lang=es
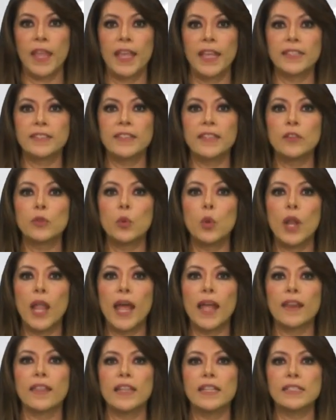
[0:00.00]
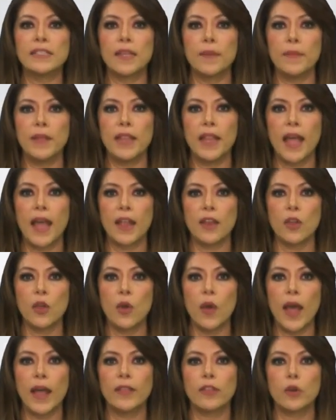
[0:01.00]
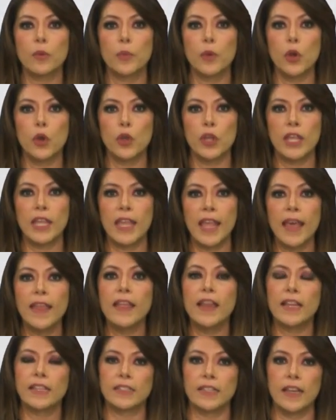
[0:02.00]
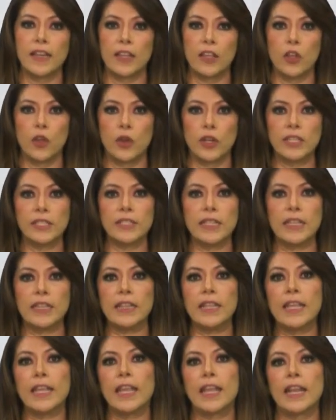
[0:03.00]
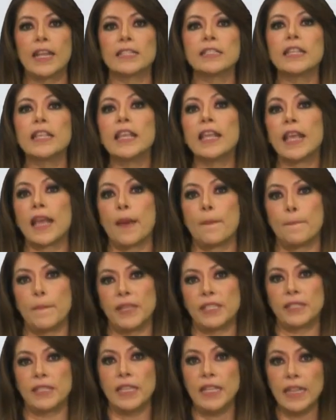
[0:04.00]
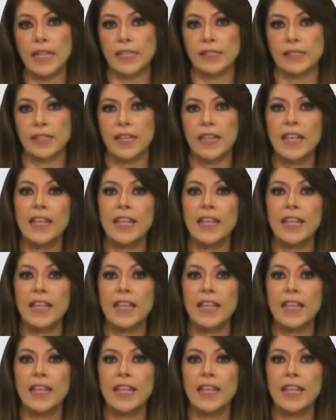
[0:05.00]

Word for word: Es titular del seminario Antropología de las Religiones Indígenas y Campesinas.